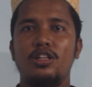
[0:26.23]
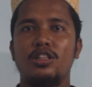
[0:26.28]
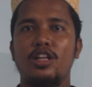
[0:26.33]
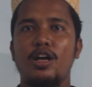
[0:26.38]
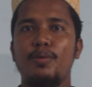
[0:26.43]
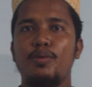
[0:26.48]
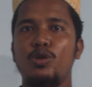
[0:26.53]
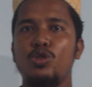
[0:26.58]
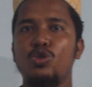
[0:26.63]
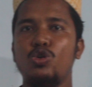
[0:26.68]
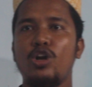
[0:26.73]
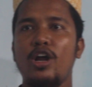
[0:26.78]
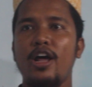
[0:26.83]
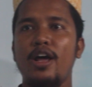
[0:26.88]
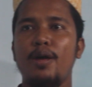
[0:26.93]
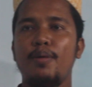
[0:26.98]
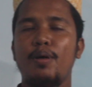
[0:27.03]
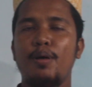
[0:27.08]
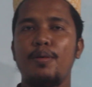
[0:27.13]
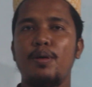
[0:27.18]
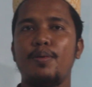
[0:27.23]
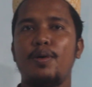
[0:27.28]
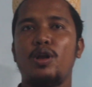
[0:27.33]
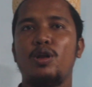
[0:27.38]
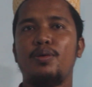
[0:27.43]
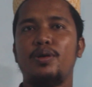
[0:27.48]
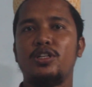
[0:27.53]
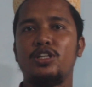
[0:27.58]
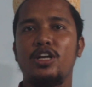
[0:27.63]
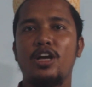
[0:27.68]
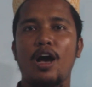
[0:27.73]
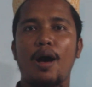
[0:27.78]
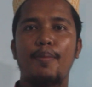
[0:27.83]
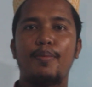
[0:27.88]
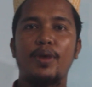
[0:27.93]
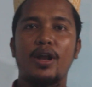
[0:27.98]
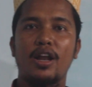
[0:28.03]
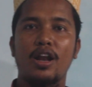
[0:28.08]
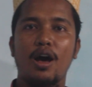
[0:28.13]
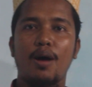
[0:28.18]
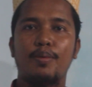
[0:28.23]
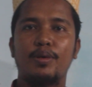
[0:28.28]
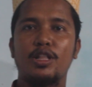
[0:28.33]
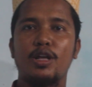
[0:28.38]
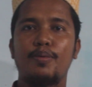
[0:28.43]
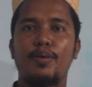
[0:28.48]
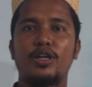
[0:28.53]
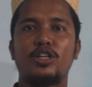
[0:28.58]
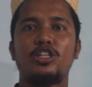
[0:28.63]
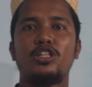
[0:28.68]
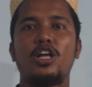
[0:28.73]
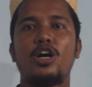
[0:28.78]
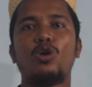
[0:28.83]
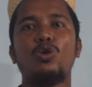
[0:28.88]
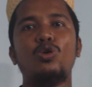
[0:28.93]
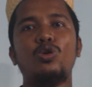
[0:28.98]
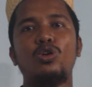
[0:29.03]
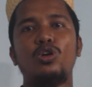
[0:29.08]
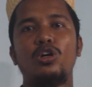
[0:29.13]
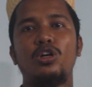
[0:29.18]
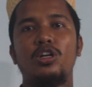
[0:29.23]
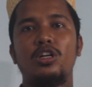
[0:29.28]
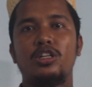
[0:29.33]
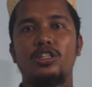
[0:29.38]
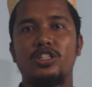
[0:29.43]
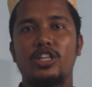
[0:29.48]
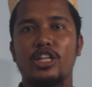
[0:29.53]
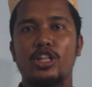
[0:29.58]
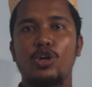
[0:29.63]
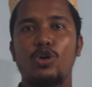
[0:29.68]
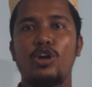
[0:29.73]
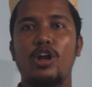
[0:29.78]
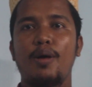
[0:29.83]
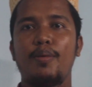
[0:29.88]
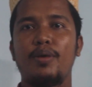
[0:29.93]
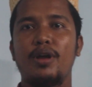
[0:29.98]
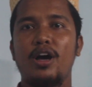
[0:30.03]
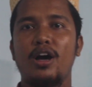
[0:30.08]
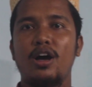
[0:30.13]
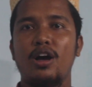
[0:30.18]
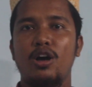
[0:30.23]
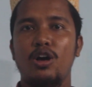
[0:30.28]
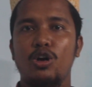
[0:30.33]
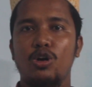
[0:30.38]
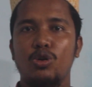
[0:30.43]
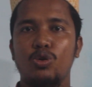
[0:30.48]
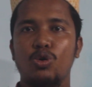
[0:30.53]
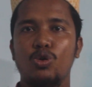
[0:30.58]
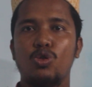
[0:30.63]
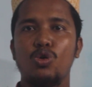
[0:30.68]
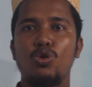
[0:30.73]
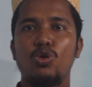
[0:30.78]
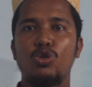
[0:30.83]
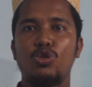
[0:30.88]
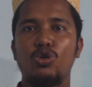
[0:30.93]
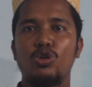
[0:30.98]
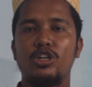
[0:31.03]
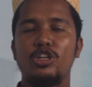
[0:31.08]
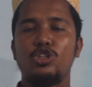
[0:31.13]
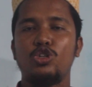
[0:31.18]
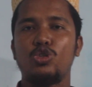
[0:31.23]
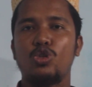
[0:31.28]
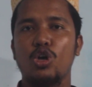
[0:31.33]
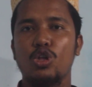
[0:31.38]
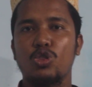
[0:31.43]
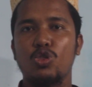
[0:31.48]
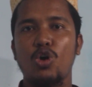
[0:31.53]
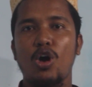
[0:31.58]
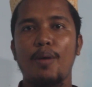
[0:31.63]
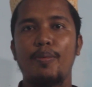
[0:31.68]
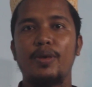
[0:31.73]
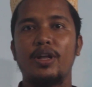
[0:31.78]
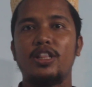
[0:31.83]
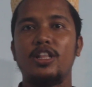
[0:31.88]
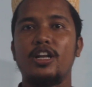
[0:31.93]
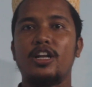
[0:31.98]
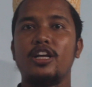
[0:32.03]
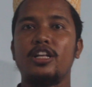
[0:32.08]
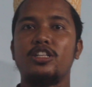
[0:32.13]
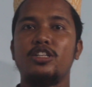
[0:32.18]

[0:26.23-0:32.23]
তাই বন্ধুরা এভাবে ভালোবেসে আপনারা আমাদের পাশে থাকুন যাতে করে আমরা নতুন নতুন কিছু তথ্য আপনাদের